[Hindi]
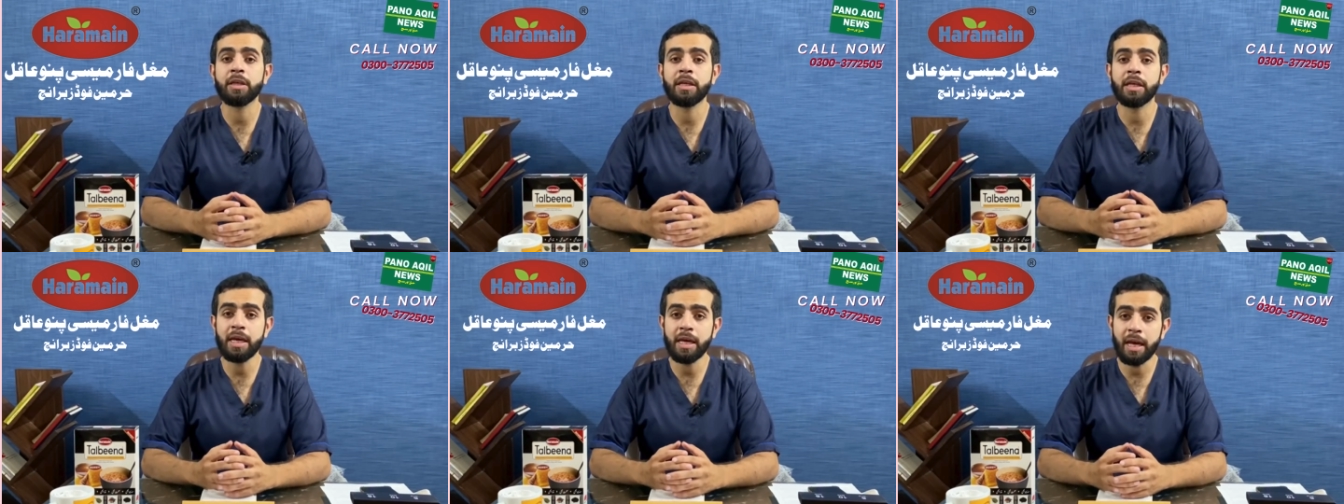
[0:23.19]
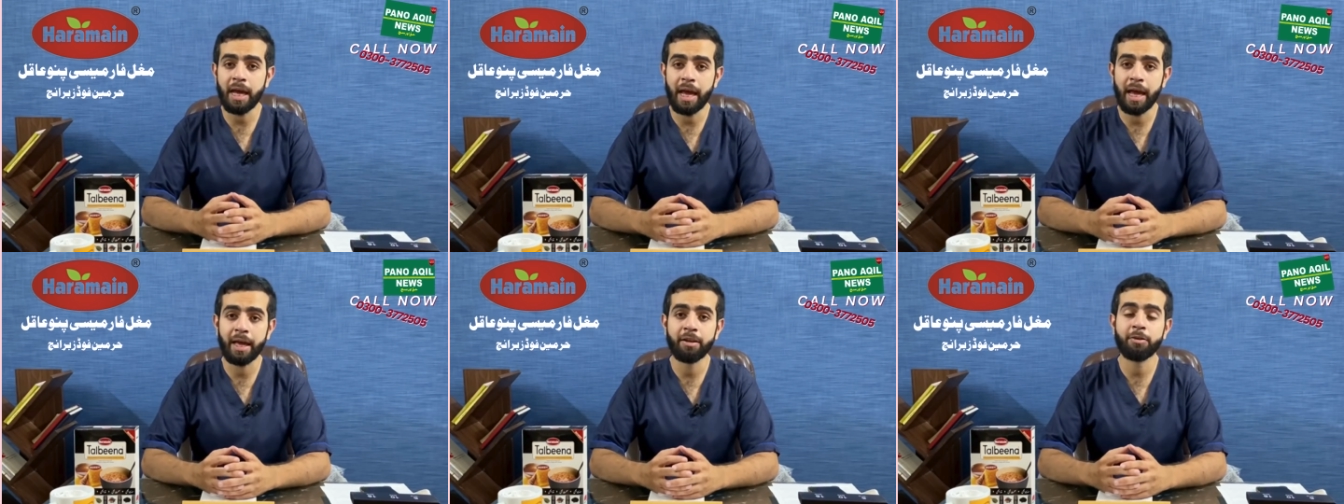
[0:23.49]
ये
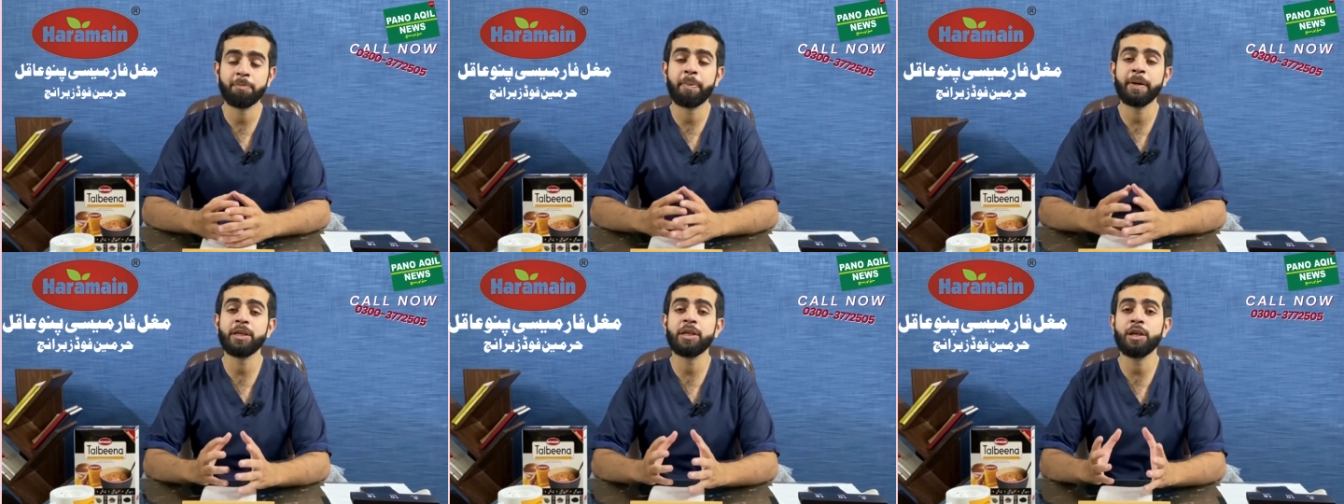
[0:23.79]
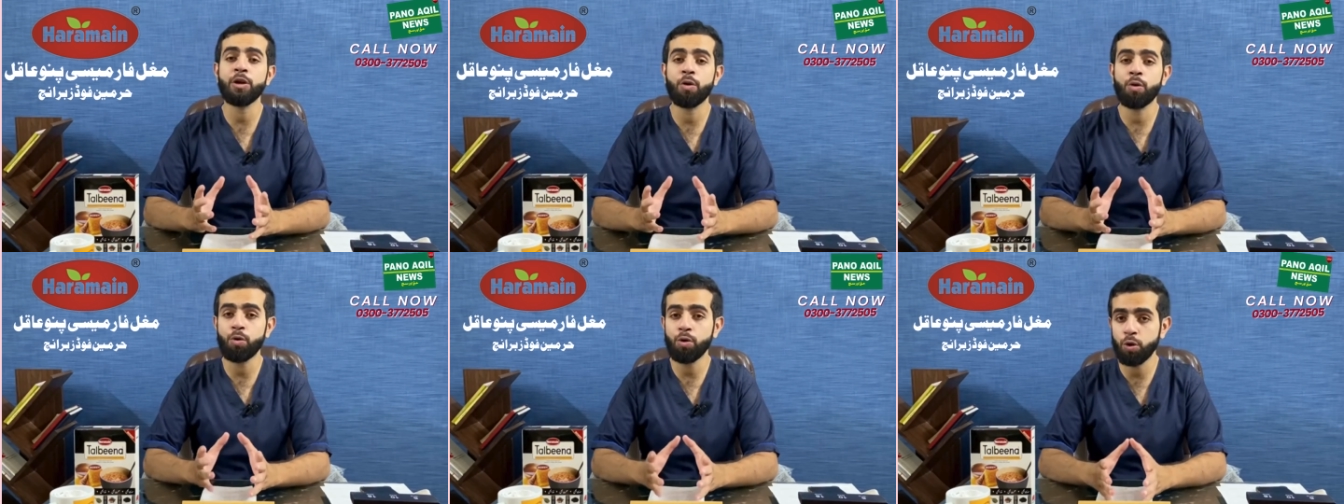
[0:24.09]
है
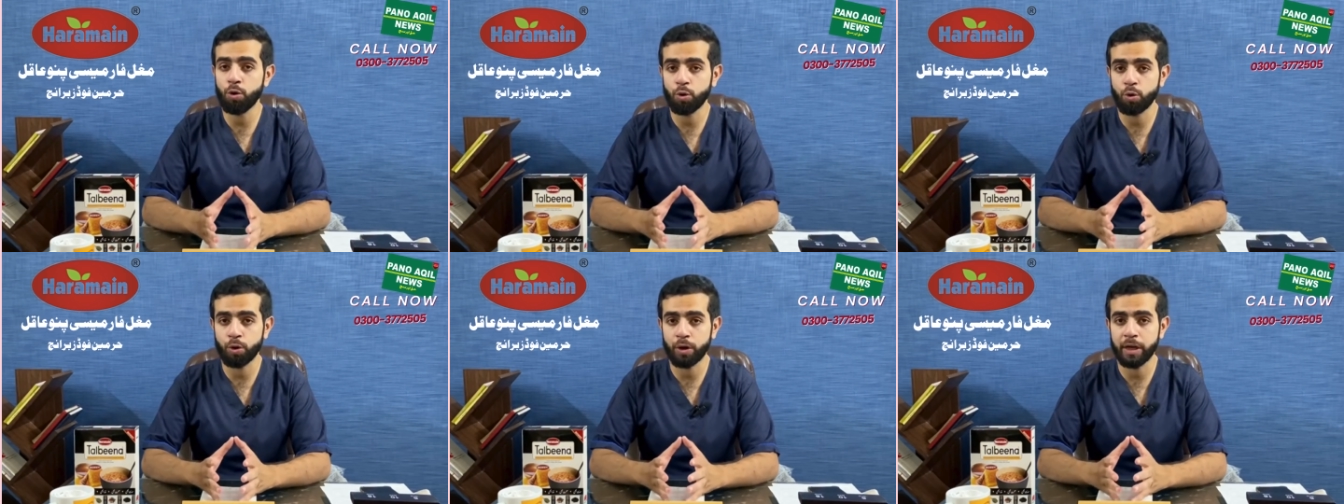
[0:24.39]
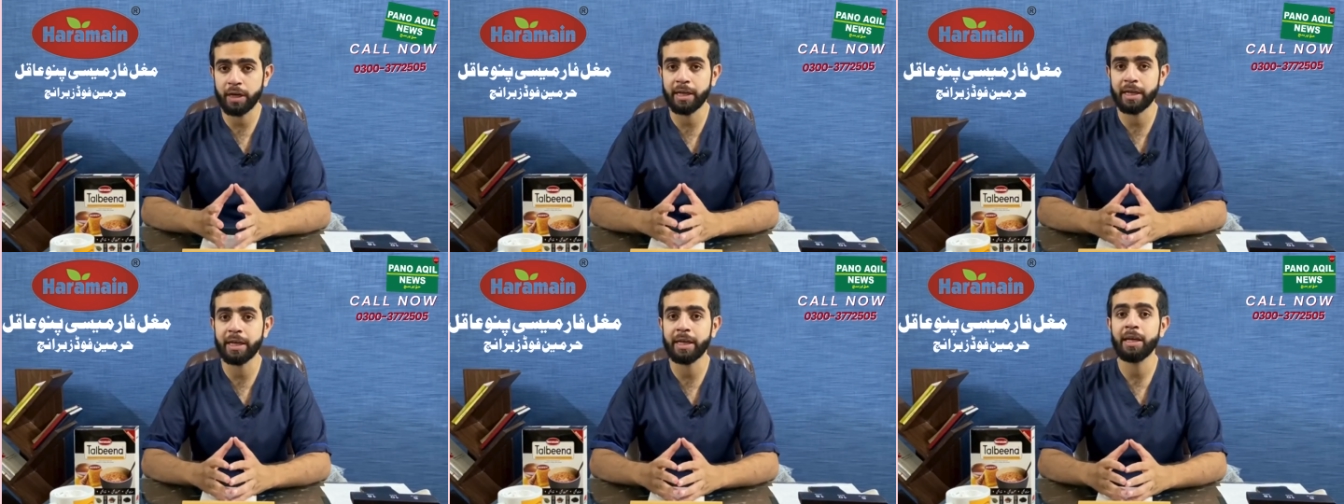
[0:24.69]
स्पेशली उन लोगों
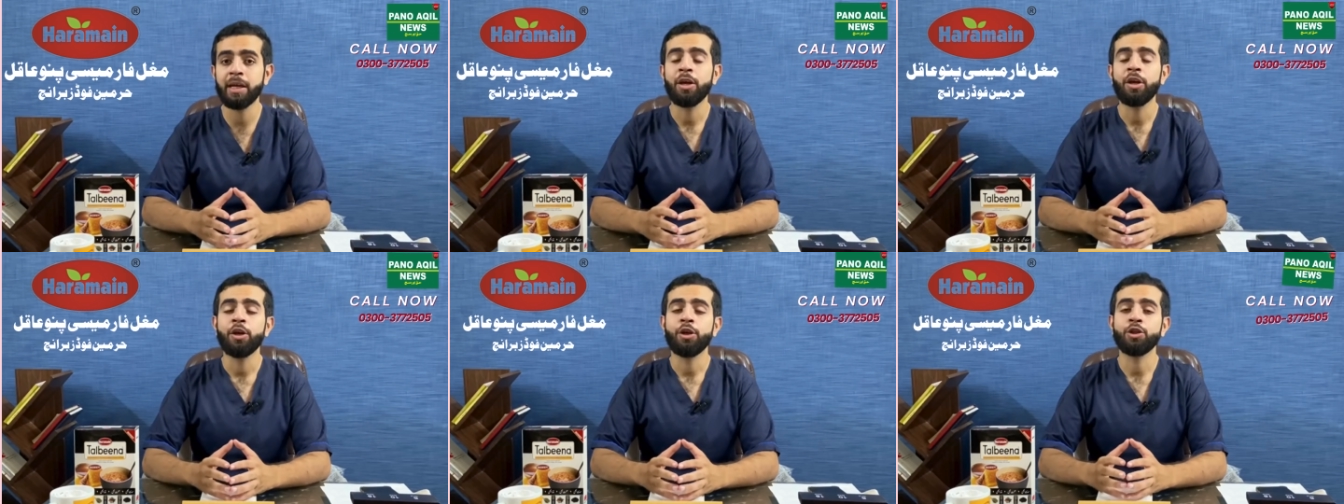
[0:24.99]
के लिए